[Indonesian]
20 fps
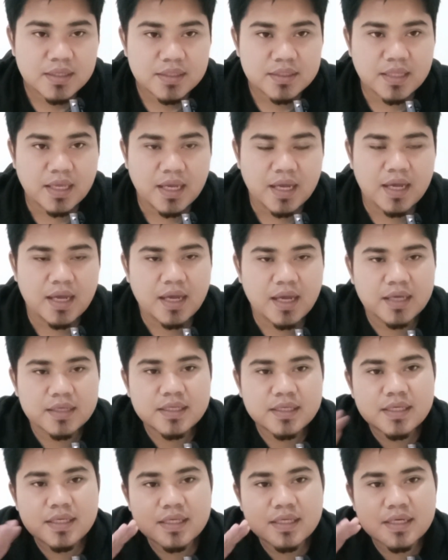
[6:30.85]
taha
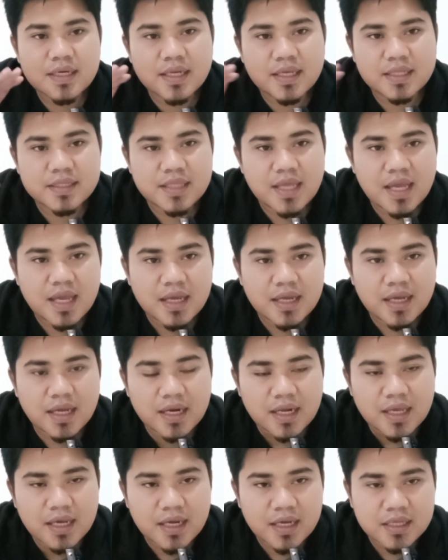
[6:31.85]
gigir letah
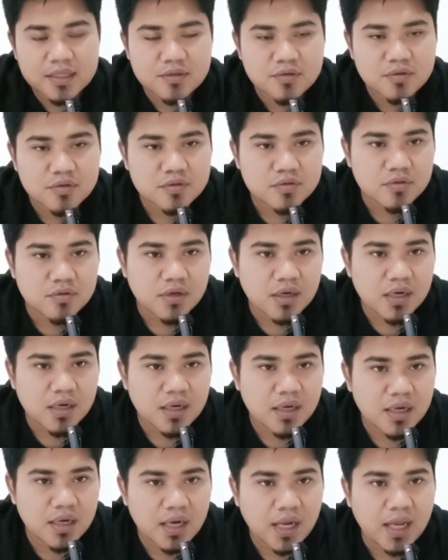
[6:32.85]
ngalak katungtung
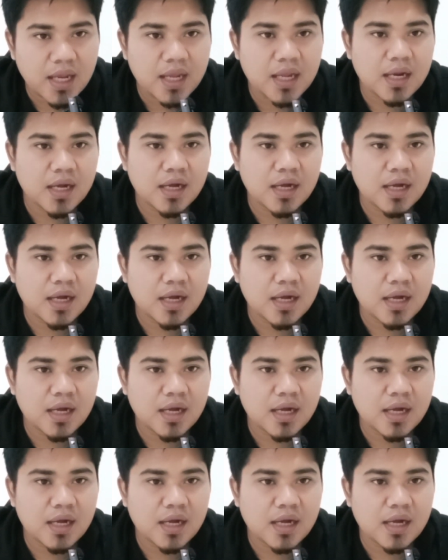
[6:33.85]
la